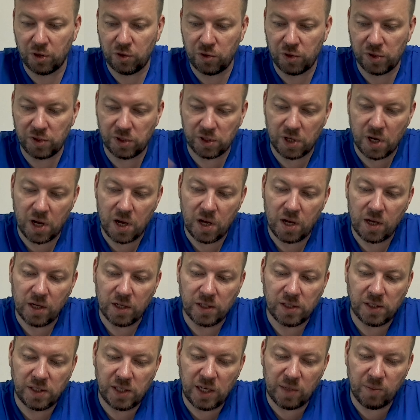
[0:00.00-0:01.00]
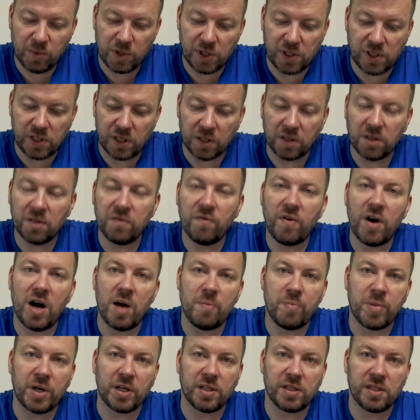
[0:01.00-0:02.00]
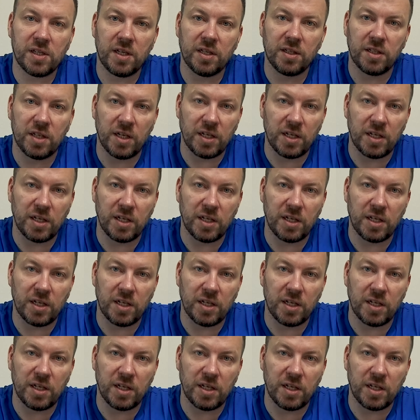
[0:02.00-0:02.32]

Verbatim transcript: То есть 72%